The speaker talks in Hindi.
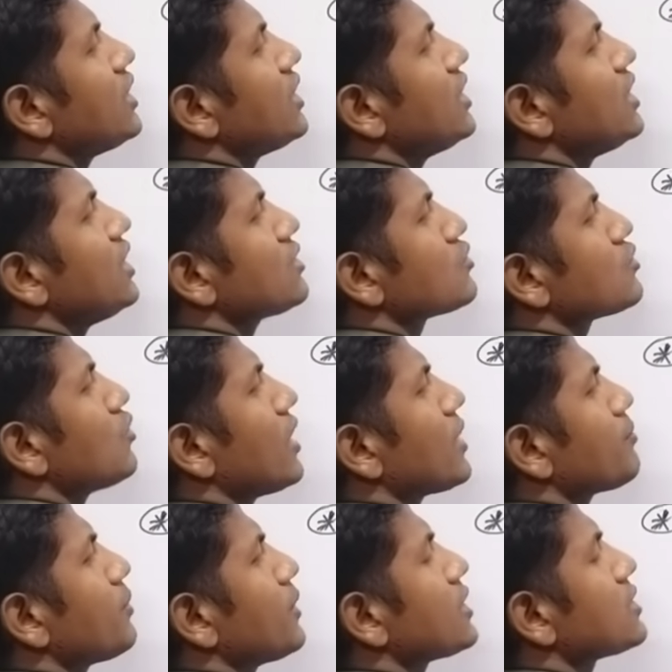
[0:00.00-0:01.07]
ए
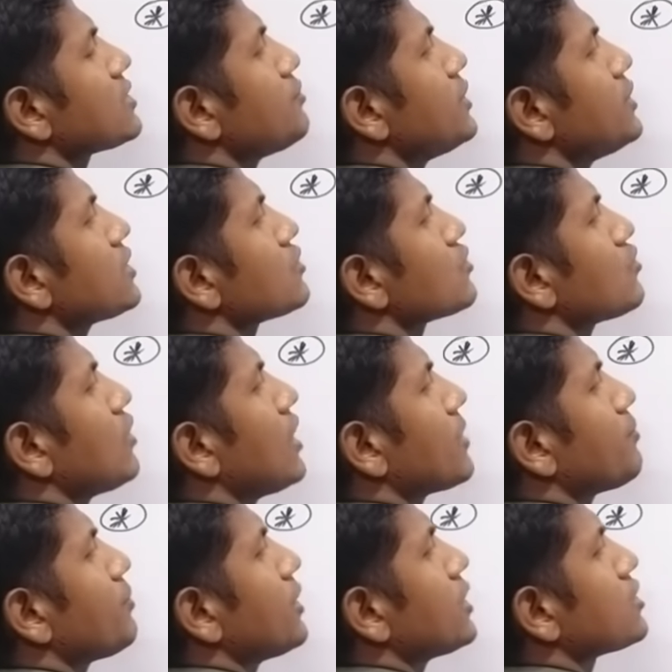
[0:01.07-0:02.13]
स्क्वायर प्लस बी
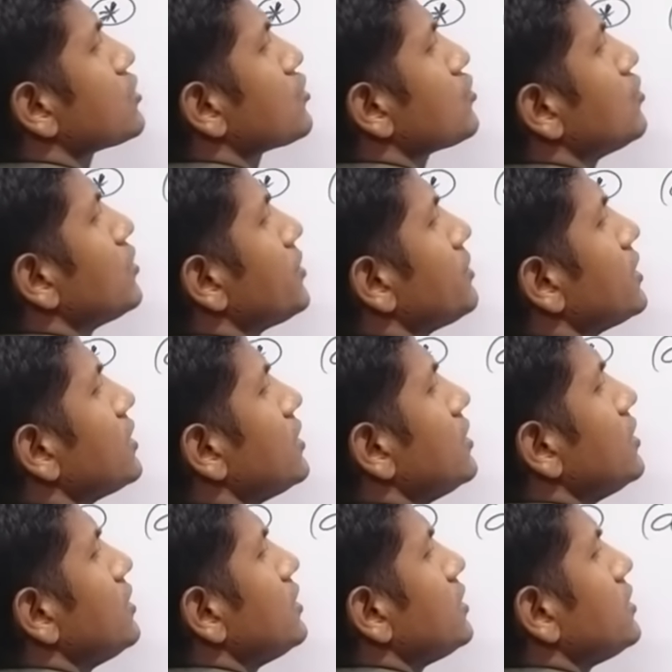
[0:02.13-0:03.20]
स्क्वायर प्लस टू ए बी
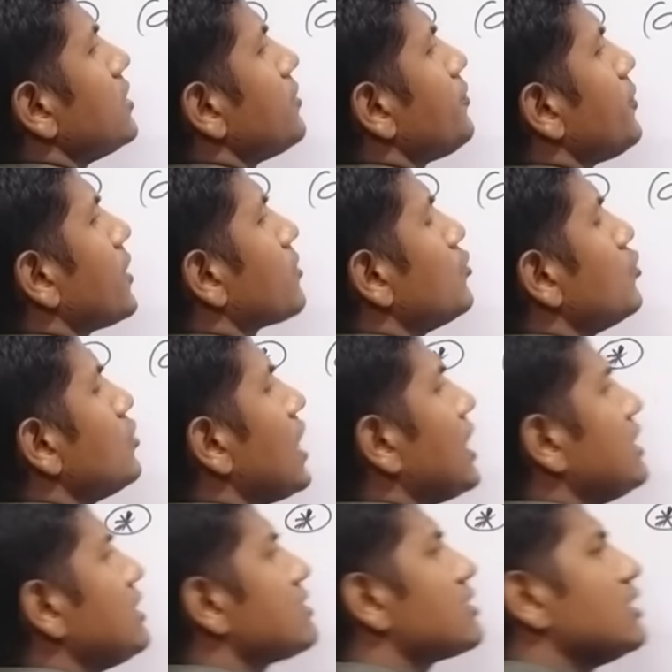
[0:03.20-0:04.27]
ये
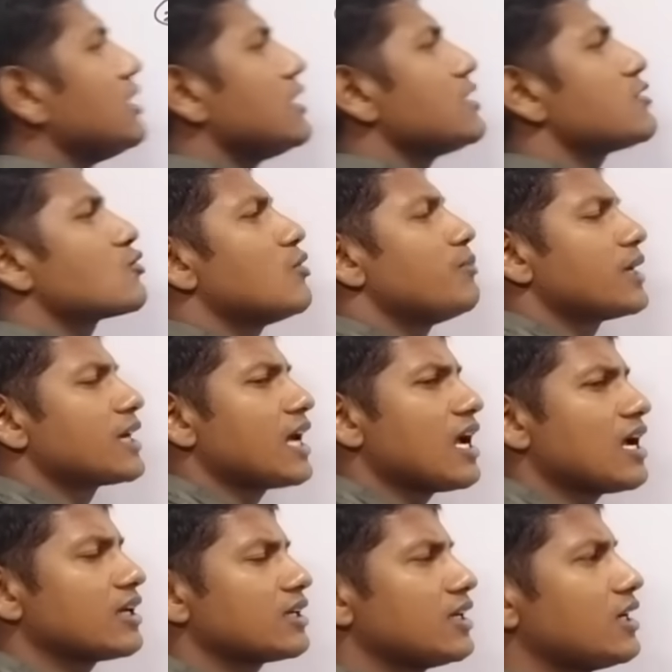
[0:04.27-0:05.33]
फॉर्मूला इसलिए इसको
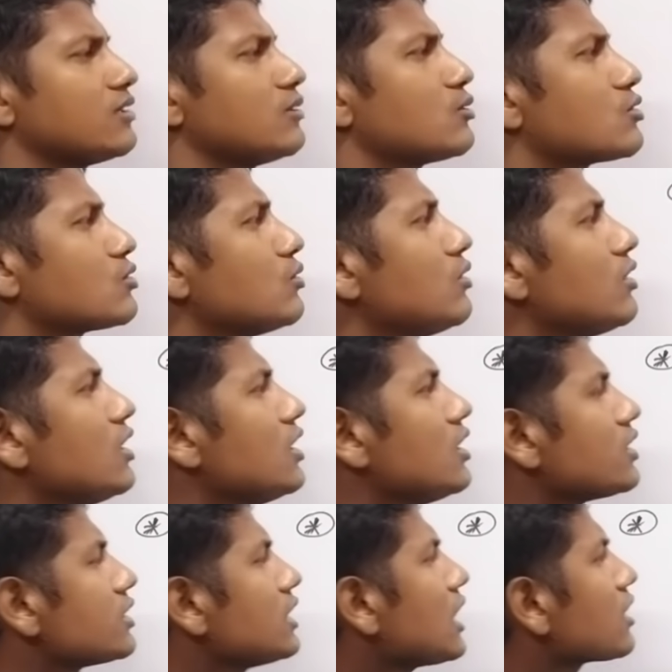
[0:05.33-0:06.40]
बनाया गया है दोस्तों
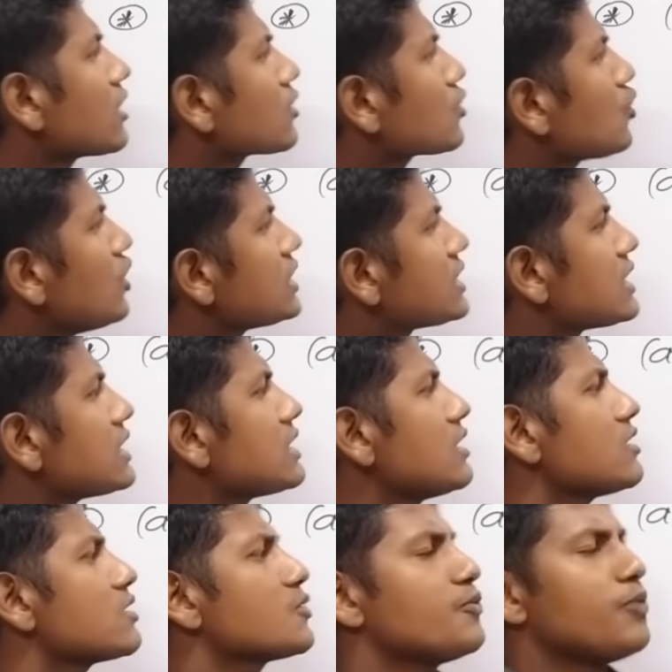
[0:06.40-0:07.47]
कि अगर कोई चीज़
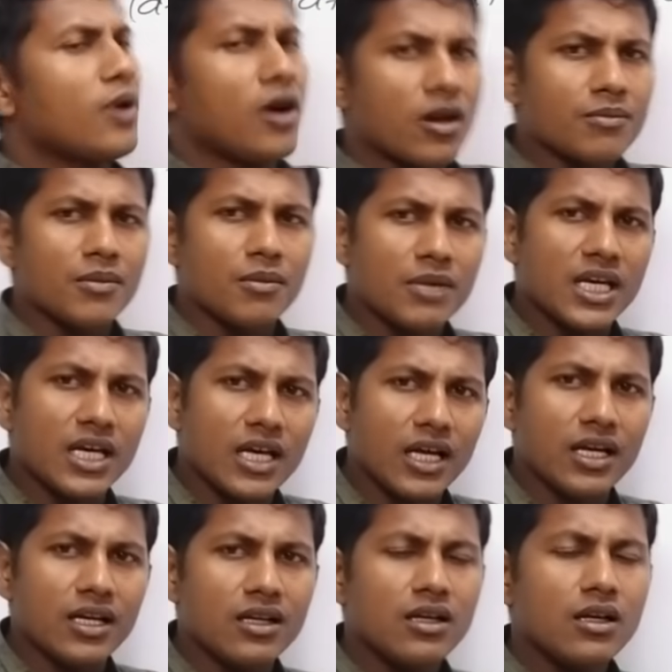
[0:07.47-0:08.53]
इस फॉर्म में है